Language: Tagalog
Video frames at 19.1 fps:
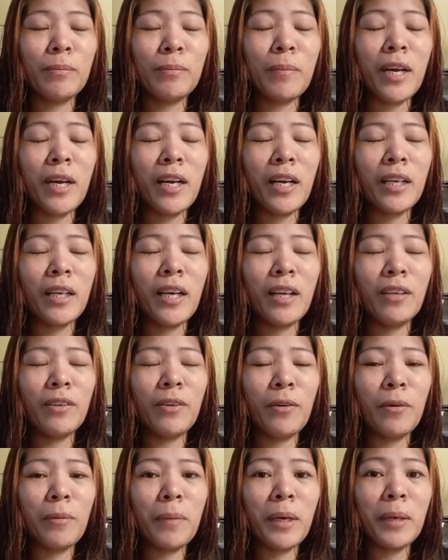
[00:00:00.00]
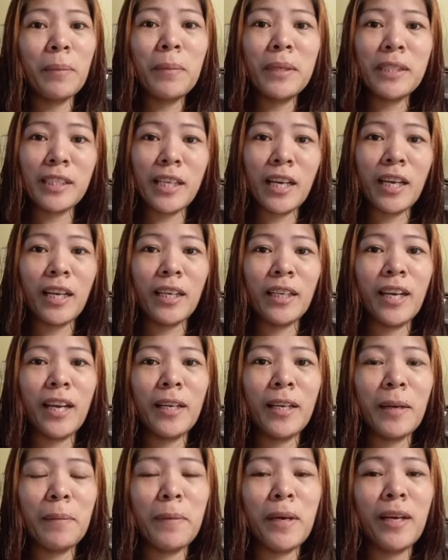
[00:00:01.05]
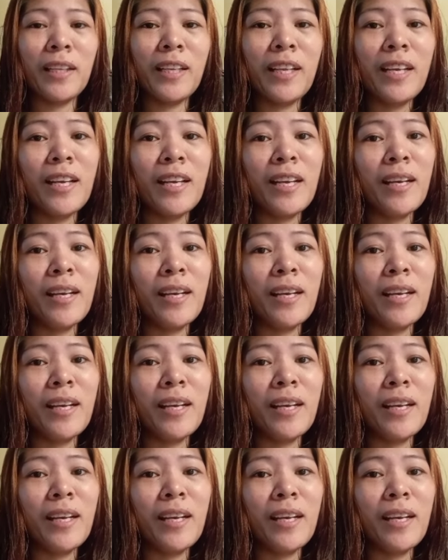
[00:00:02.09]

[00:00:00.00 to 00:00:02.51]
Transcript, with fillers: mag ano, magbasa kaya naman